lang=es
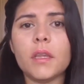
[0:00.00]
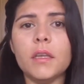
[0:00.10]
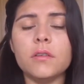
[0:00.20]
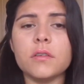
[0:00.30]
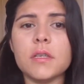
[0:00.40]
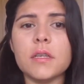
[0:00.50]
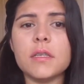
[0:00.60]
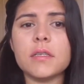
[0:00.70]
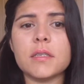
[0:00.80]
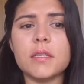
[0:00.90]

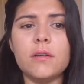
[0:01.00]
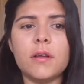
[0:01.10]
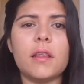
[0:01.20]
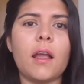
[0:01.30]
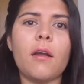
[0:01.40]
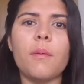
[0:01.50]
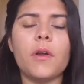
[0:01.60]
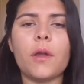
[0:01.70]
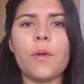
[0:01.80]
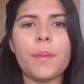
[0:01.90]
Entonces, sino que tengas como
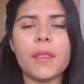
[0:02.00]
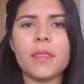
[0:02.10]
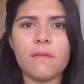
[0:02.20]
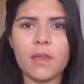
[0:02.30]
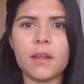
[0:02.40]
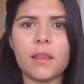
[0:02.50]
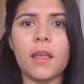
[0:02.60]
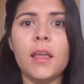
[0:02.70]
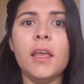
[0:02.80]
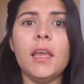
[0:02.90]
que una mente abierta.
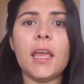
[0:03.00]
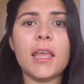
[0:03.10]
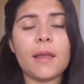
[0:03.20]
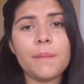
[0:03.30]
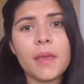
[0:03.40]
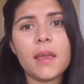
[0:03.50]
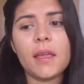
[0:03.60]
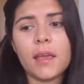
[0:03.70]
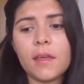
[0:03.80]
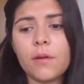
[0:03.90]
Y
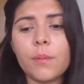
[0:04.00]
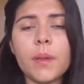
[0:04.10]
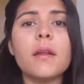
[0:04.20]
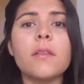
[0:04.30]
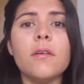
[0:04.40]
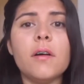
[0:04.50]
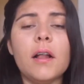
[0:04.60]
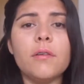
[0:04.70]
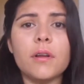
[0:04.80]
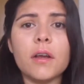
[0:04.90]
también he descubierto
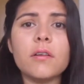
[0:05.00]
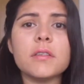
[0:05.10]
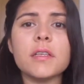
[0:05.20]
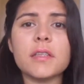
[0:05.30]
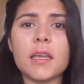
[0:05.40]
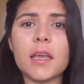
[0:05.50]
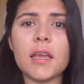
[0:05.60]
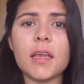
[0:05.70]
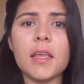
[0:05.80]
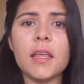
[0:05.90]
algunas cosas
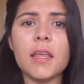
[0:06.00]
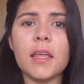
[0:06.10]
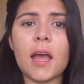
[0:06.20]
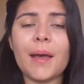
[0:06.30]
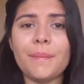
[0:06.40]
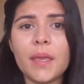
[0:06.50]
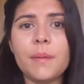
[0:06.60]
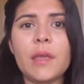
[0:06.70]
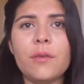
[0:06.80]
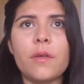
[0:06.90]
que a mí
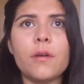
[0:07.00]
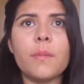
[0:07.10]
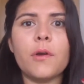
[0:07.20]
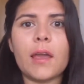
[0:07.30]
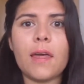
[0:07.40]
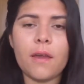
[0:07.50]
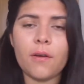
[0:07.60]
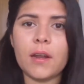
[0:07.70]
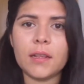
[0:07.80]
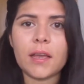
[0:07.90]
me ayudan como que a
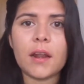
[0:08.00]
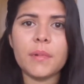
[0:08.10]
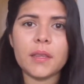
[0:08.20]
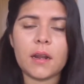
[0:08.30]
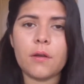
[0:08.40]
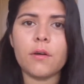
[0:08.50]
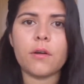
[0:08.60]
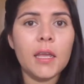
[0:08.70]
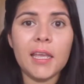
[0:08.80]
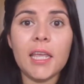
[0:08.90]
desconectar mientras
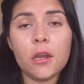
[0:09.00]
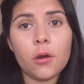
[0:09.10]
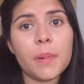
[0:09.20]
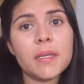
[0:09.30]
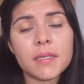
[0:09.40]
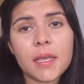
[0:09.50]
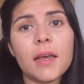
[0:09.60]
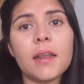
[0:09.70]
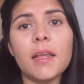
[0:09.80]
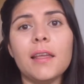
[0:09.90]
corro y no
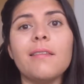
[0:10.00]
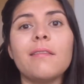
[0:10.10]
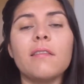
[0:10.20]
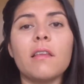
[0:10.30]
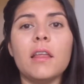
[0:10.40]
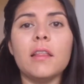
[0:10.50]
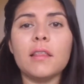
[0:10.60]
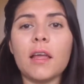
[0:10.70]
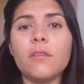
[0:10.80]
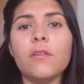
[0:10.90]
pensar en,
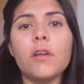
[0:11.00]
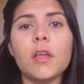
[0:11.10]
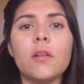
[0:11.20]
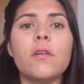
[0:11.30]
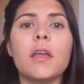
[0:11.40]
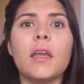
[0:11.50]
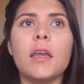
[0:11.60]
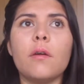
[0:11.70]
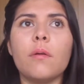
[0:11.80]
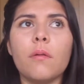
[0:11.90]
tanto en lo
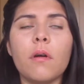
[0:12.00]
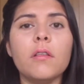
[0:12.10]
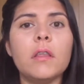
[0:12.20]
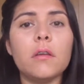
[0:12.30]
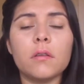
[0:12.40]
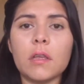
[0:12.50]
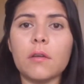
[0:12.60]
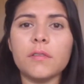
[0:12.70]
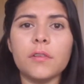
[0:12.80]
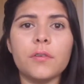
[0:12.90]
que, wow,
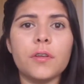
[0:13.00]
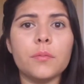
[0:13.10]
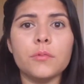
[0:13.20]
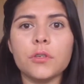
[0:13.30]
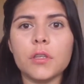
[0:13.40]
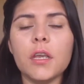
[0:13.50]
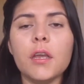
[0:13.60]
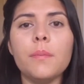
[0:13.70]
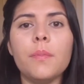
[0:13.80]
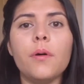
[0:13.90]
tengo haciendo esto mucho
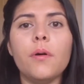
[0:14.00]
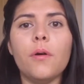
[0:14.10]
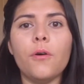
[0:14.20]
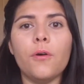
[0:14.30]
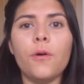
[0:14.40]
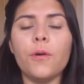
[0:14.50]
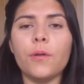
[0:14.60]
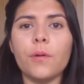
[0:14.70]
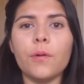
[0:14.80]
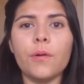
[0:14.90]
tiempo
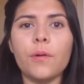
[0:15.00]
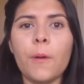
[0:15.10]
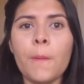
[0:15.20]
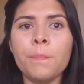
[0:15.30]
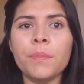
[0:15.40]
o,